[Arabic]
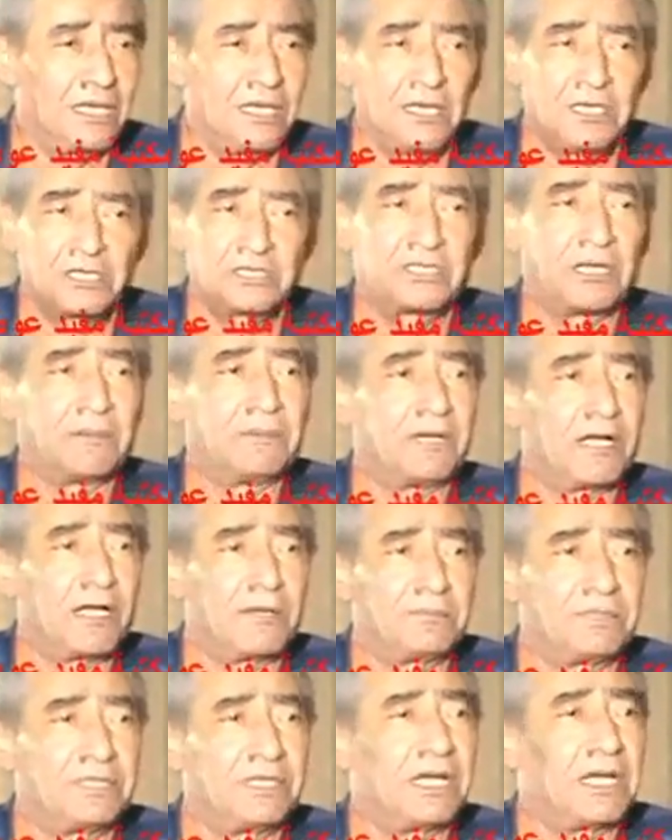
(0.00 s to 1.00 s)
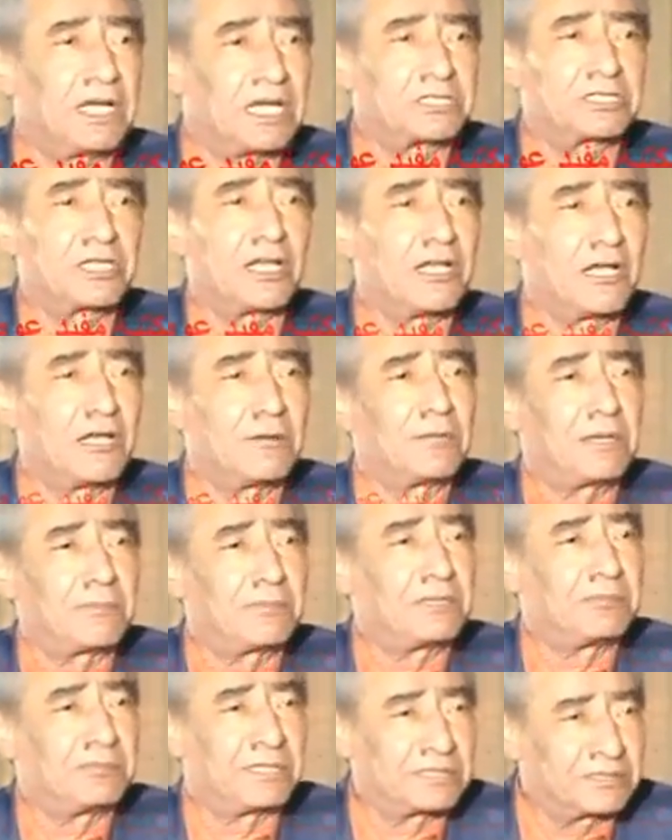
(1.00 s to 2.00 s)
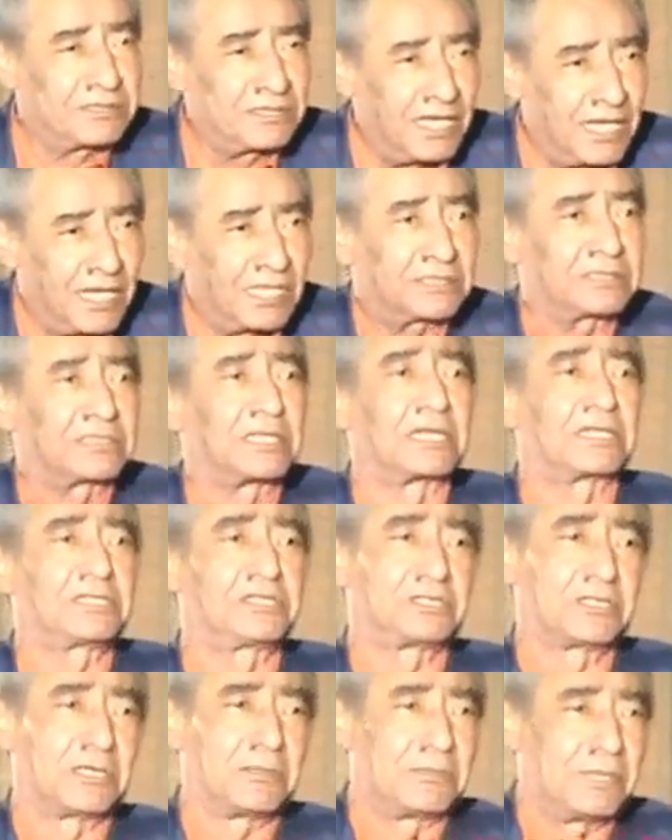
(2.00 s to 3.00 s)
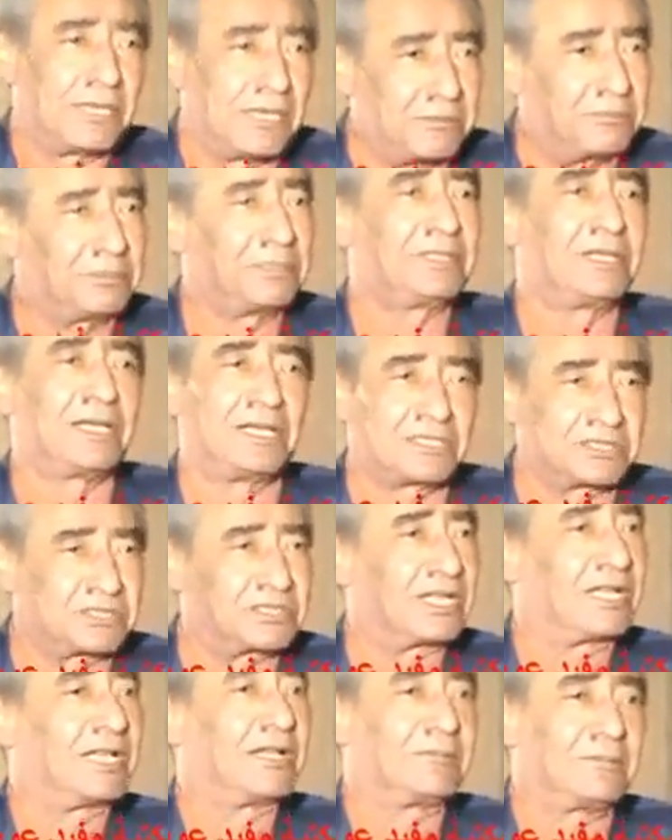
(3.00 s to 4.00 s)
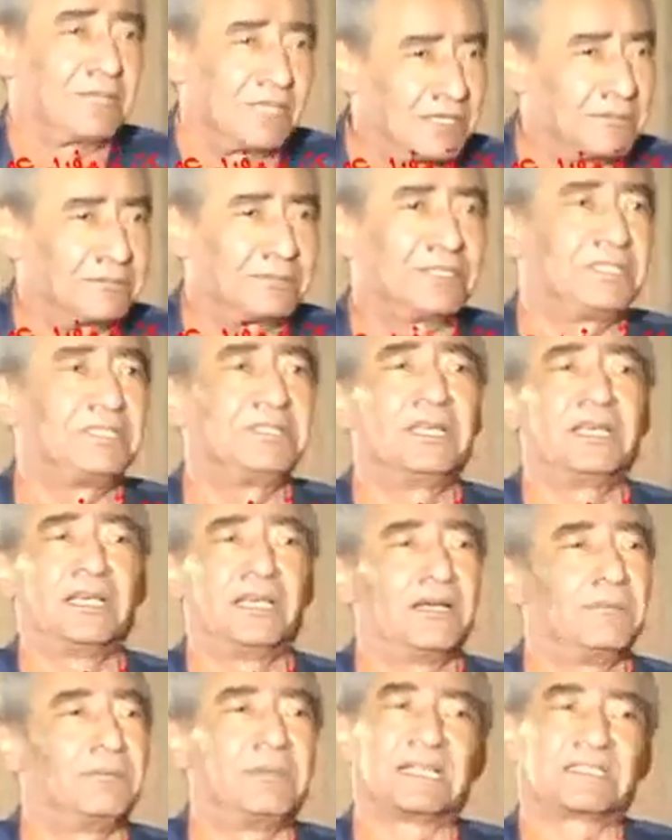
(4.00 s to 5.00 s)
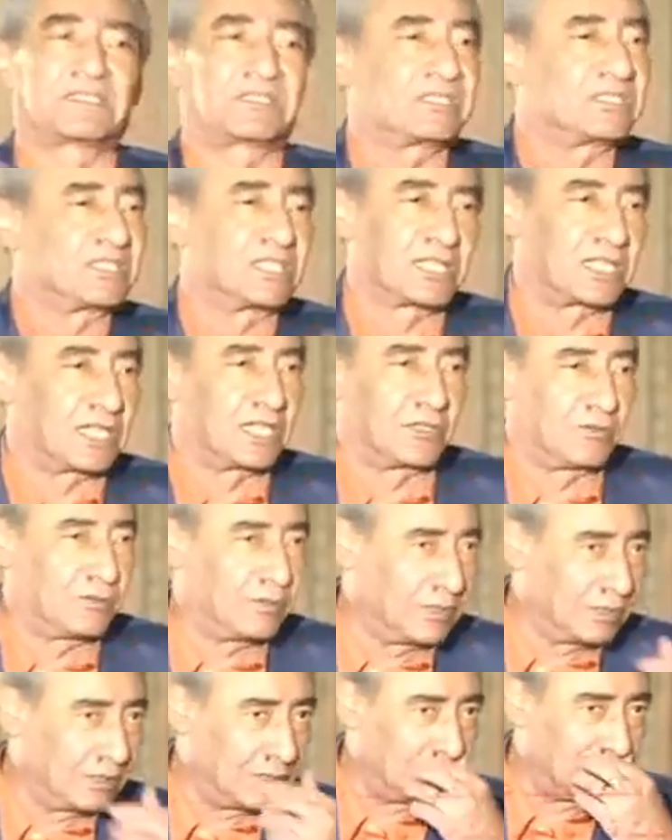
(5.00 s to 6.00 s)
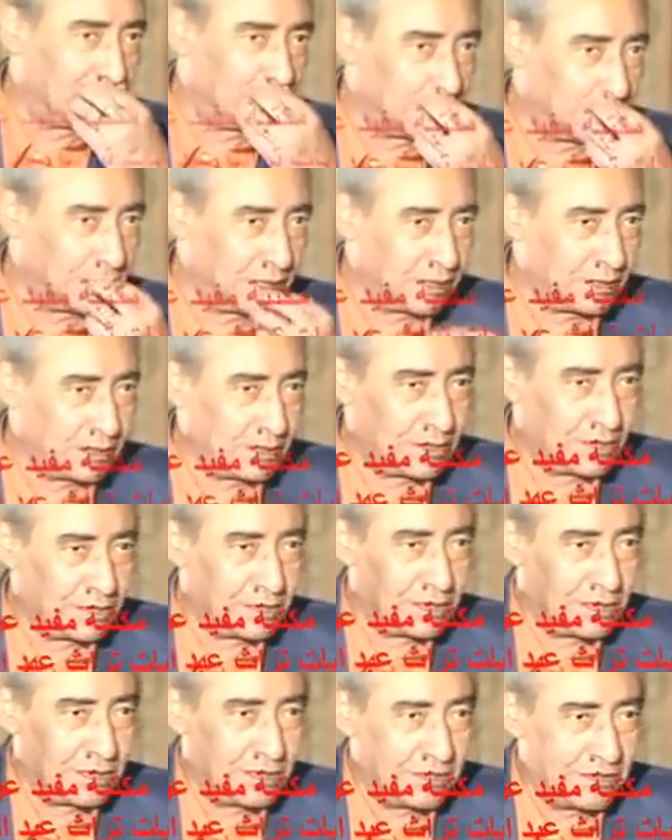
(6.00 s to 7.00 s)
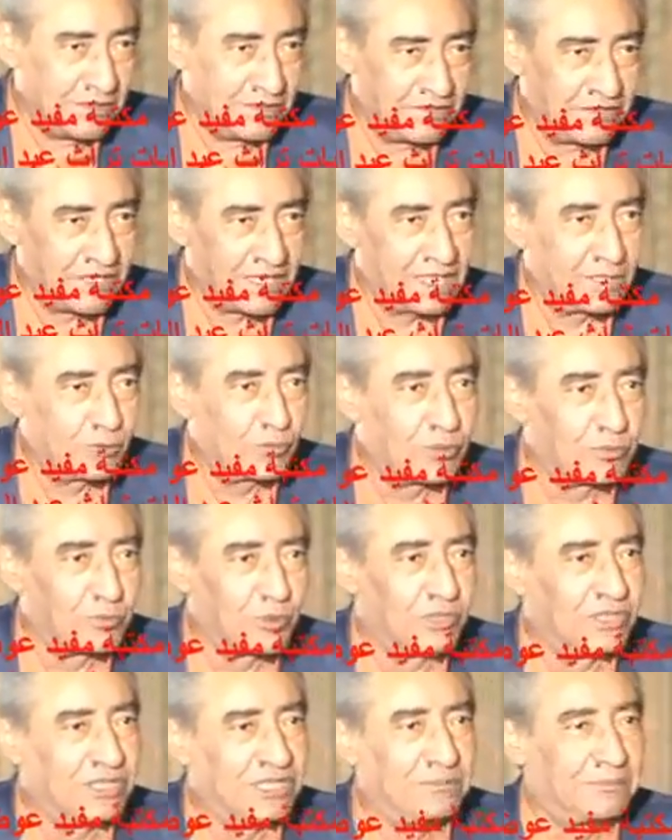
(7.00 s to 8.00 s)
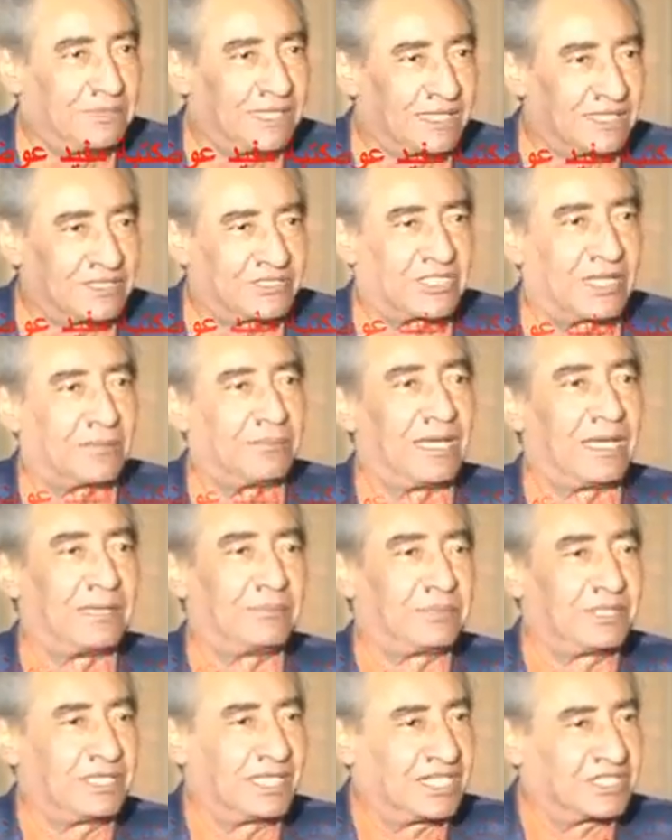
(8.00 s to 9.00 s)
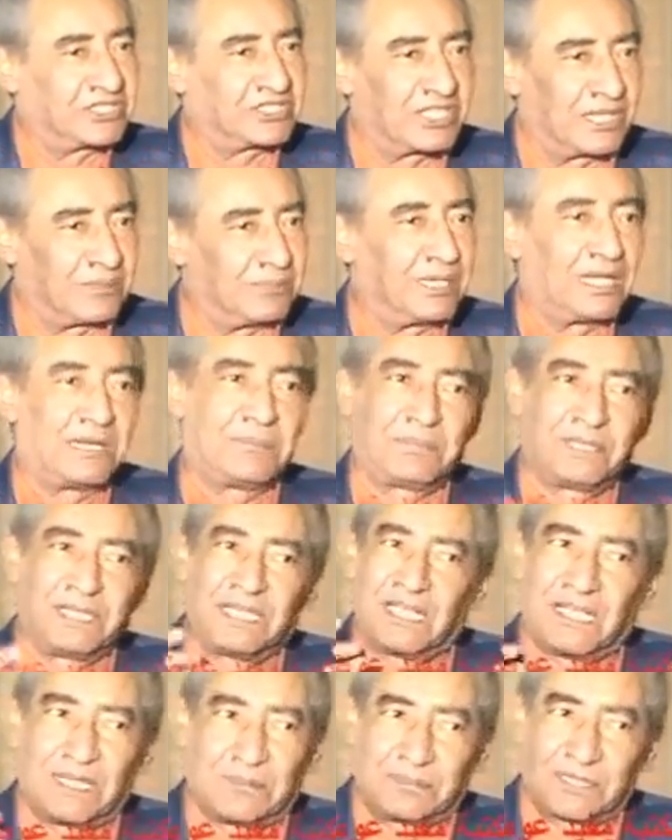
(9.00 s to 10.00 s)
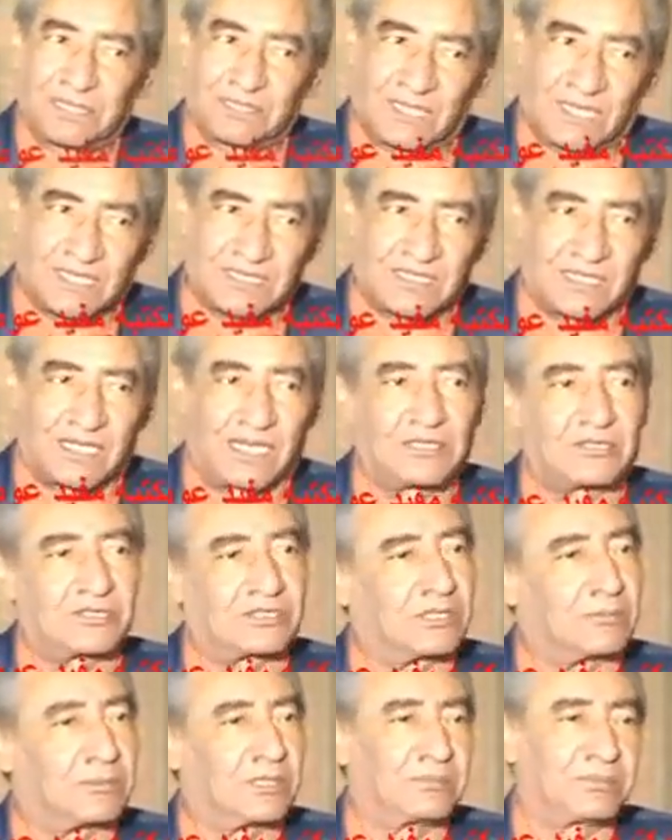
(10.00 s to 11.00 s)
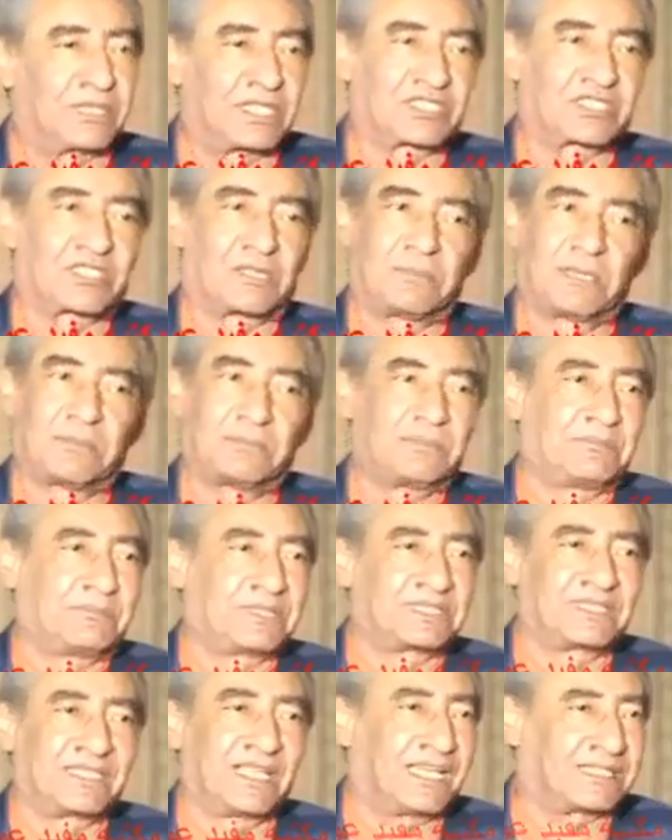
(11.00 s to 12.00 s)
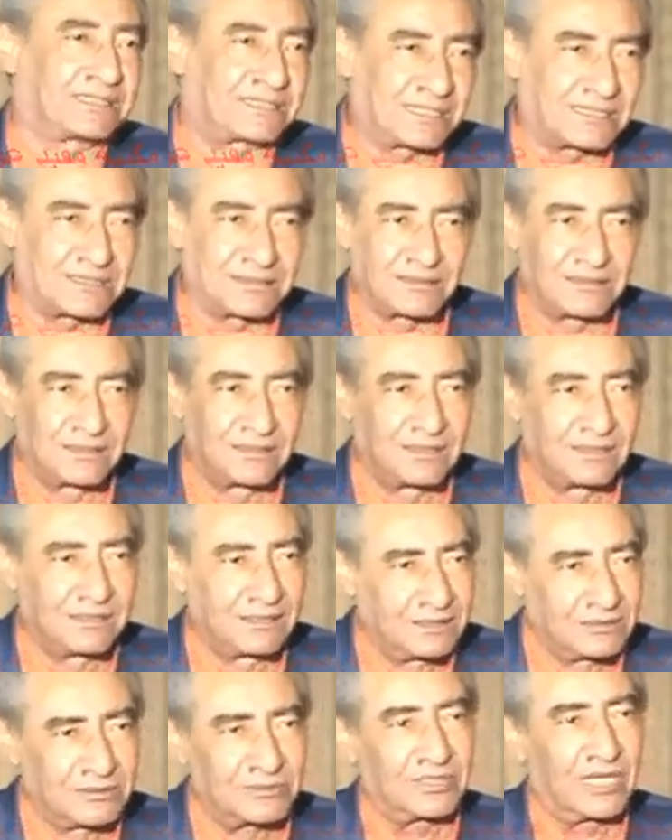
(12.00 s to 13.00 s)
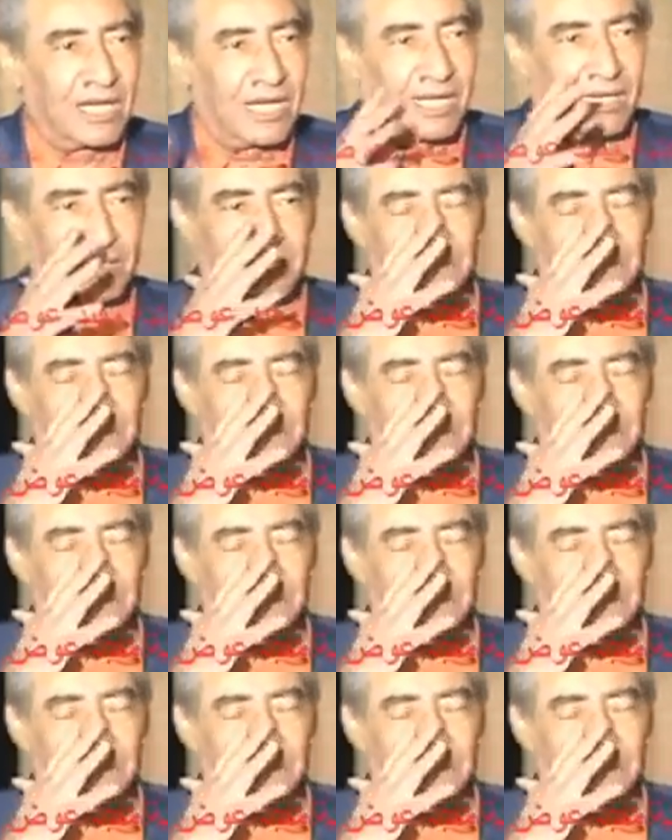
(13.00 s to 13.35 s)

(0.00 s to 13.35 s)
شبابي يا شبابي مضيعتك شبابي يا شبابي يا بس دي الغنوة فغنوة مؤلمة شبابي يا شبابي يا بيتحسر على شبابي يا شبابي مضيعتك ضاع